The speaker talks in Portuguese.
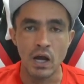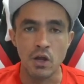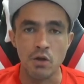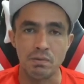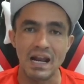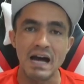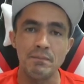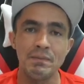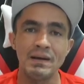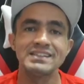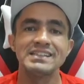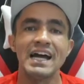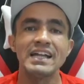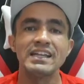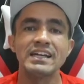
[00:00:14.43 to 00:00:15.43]
Pra
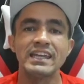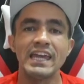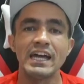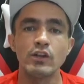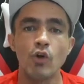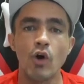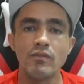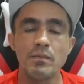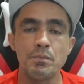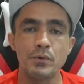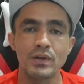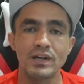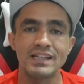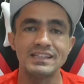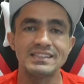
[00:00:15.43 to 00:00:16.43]
rapaziada que é nova
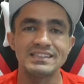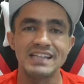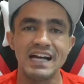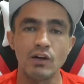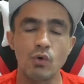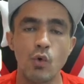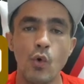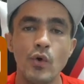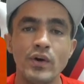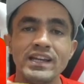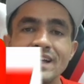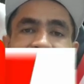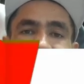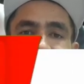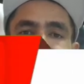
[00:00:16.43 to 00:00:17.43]
por aqui está
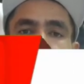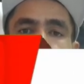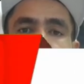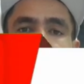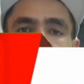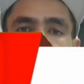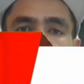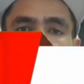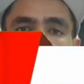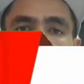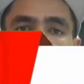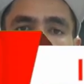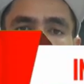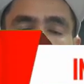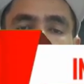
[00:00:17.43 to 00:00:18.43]
conhecendo o canal
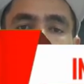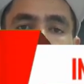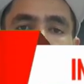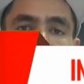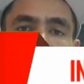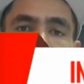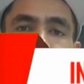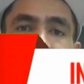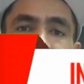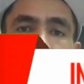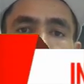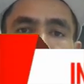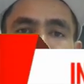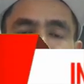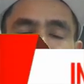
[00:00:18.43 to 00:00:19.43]
agora,
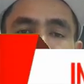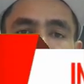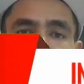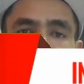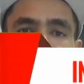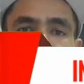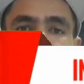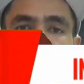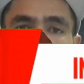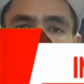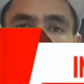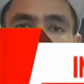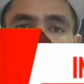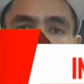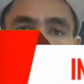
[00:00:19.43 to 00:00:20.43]
aproveita para se inscrever, ativa